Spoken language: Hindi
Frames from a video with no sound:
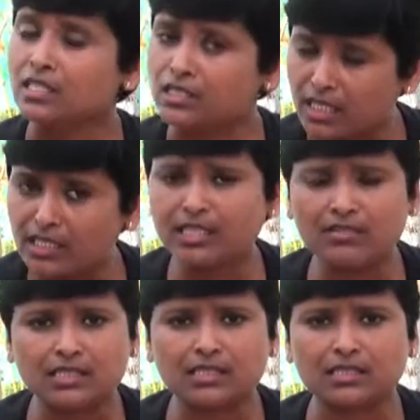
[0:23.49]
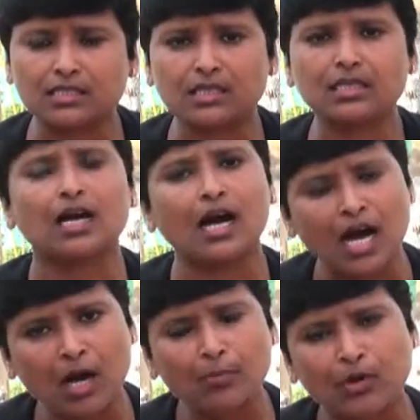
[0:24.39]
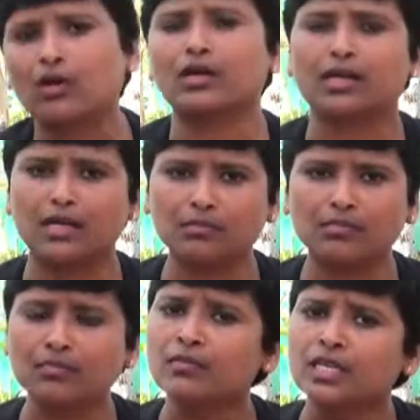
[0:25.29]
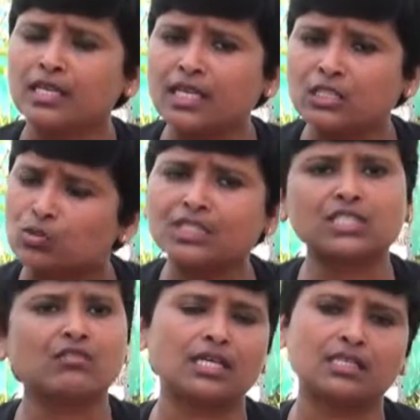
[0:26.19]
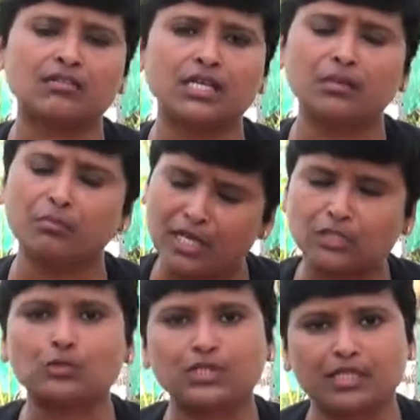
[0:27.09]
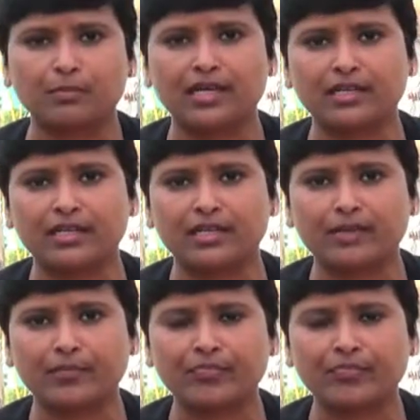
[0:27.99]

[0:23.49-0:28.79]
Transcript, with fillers: जिनकी वजह से आप और हम एक स्वच्छ वातावरण महसूस कर पा रहे हैं